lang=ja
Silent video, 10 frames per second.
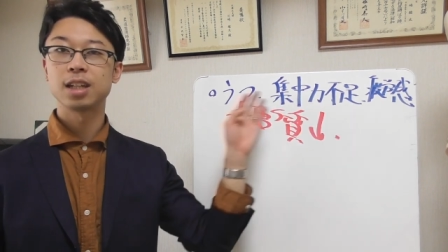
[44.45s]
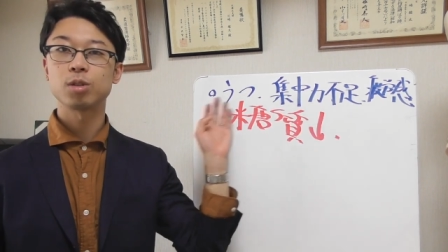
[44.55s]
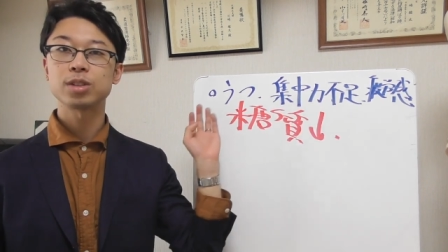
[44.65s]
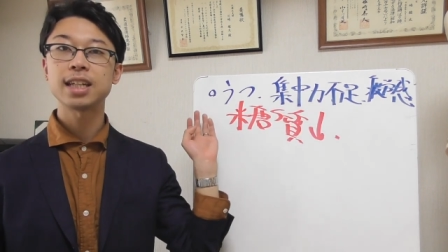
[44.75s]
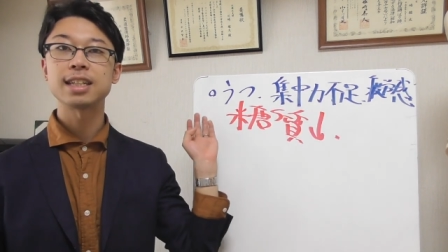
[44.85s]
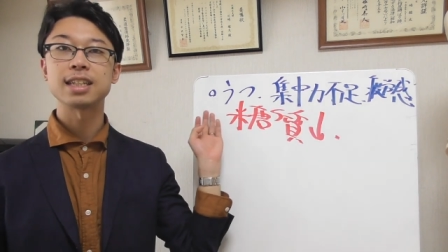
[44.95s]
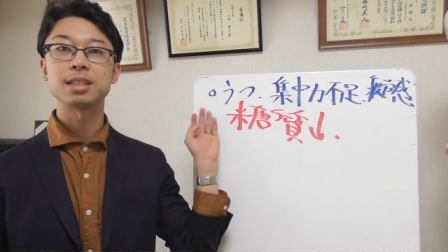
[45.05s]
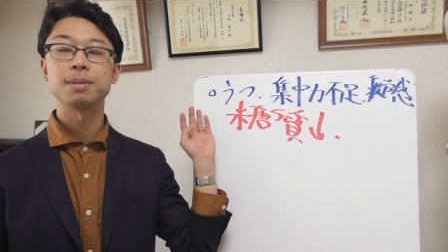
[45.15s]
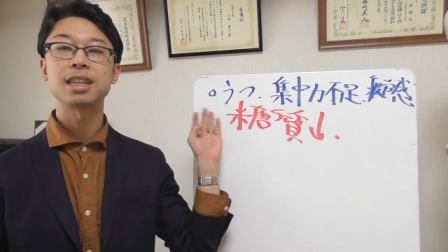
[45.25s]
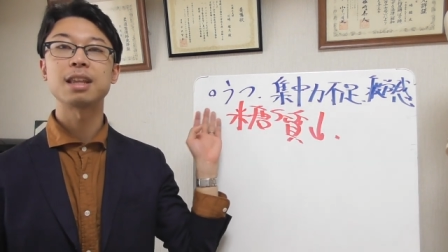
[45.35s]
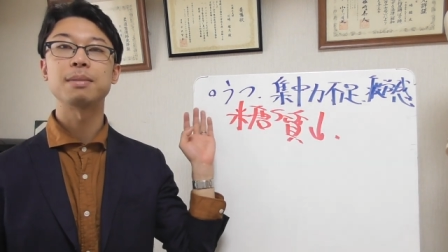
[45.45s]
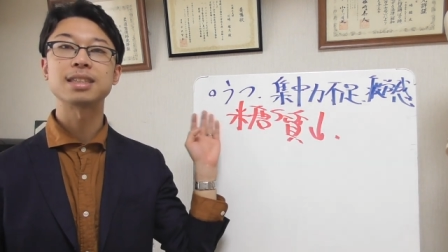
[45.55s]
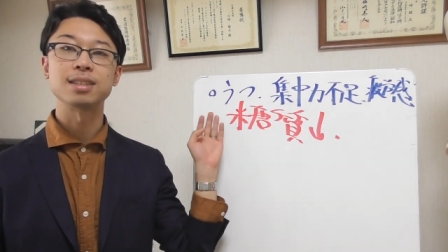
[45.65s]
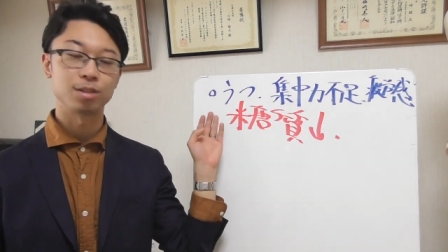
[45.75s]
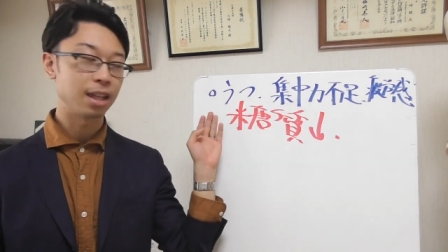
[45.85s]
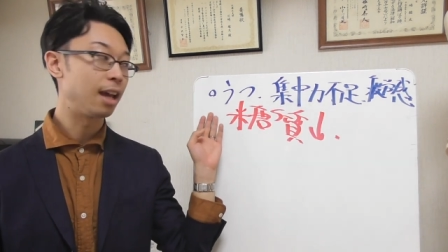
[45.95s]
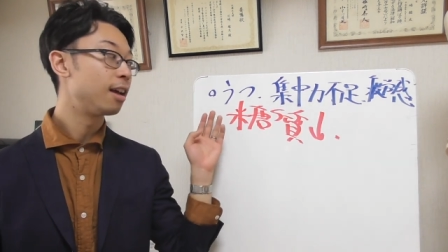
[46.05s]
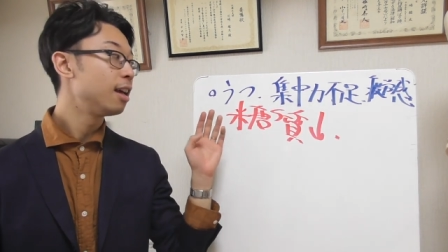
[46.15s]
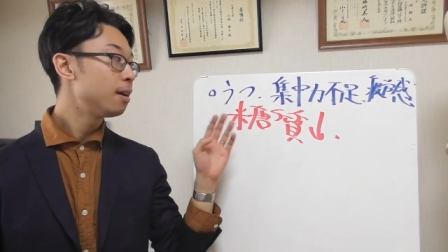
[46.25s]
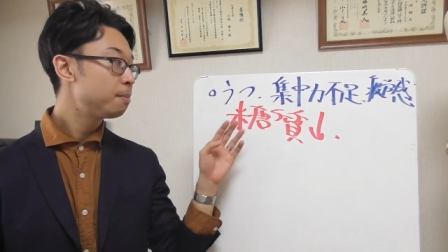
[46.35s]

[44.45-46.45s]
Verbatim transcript: 起こされてしまってますので、